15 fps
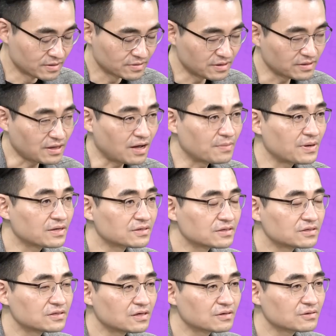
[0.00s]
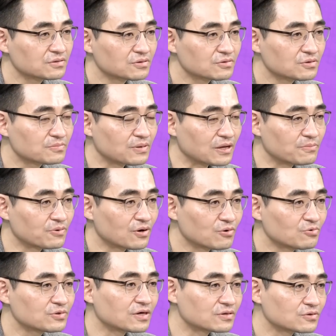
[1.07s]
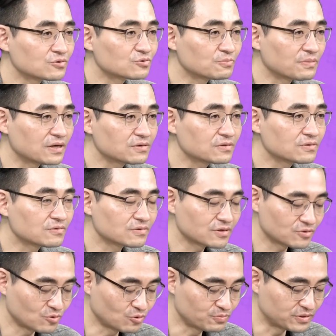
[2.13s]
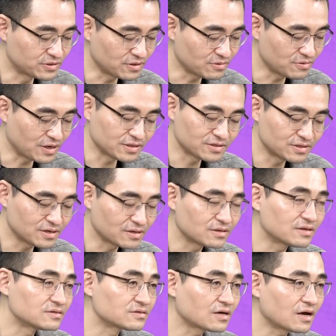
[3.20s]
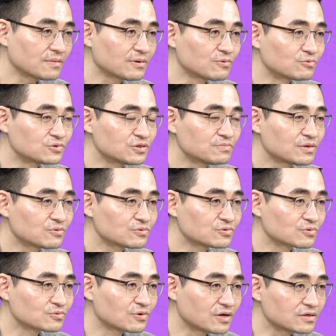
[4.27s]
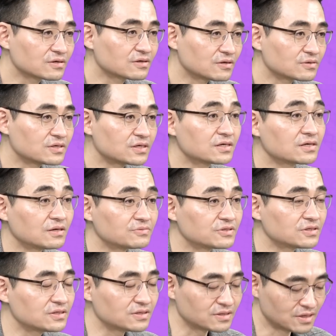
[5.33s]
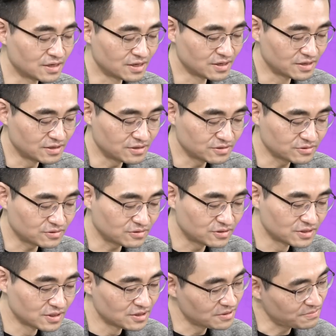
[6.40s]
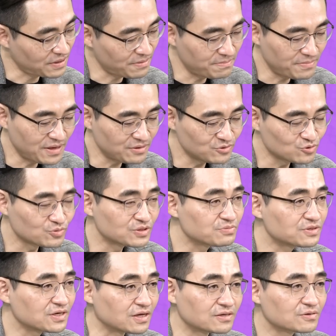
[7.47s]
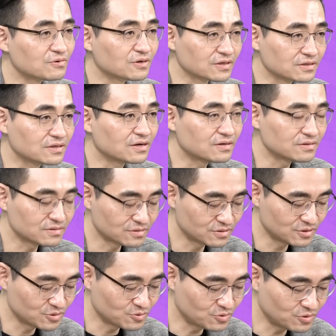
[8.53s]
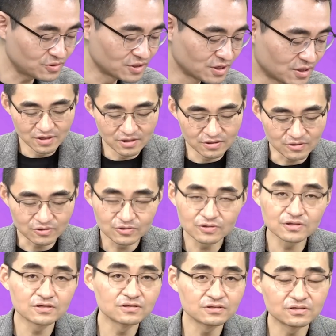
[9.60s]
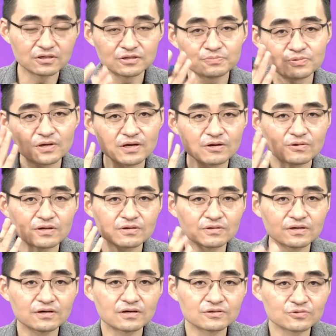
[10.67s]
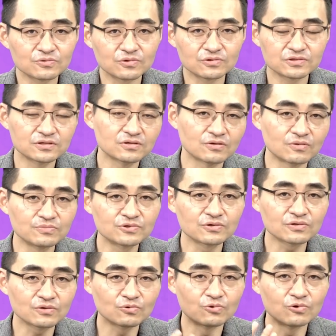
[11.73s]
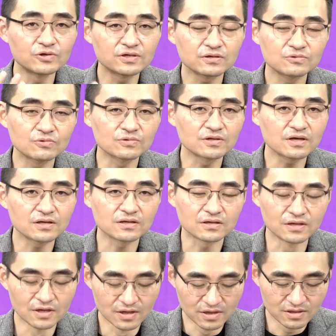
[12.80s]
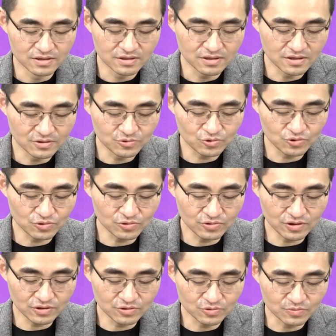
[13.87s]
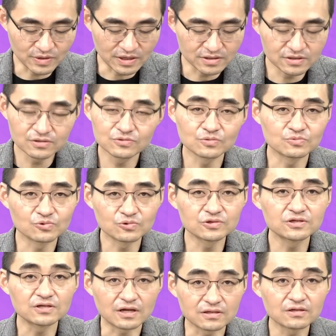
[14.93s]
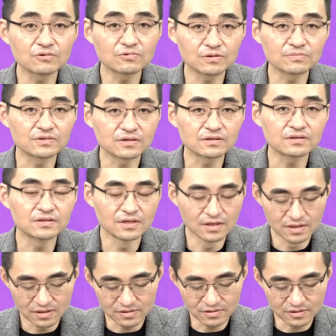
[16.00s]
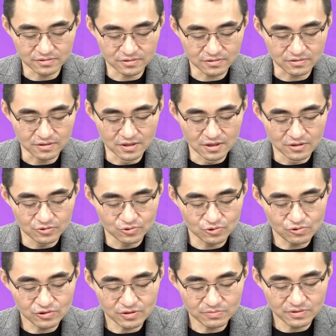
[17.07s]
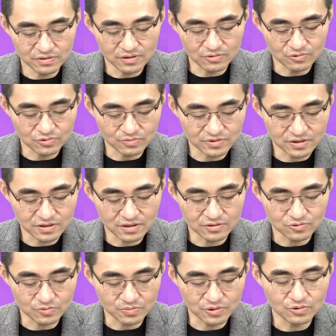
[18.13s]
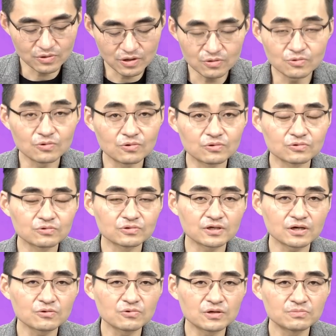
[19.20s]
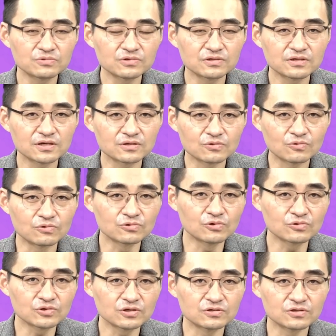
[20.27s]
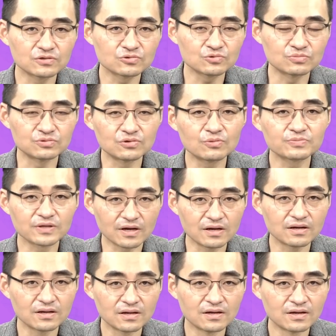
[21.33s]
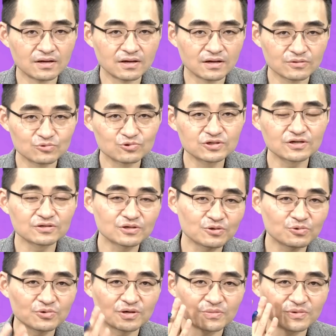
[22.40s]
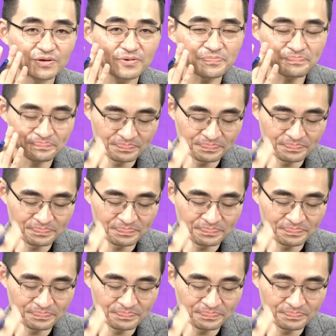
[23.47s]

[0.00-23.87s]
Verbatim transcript: 근데 다만 이제 시장에서는 발표하고 나서 좀 빠졌던 게 너무 비싼 거 아니냐. 한 450만 원 정도 하니까요. 기기값이. 그래서 판매는 좀 쉽지 않을 것 같다. 그리고 여전히 그 디스플레이 관련해 가지고 이제 엄청난 고의상도인데 이게 수율이 좀 아직은 좀좋진 않다고 합니다. 그래서 수율 잡는데도 좀 시간이 좀 필요하고 또 착용한 분들의 이제 공통적인 의견은 좀 무겁다. 한 2시간 착용하면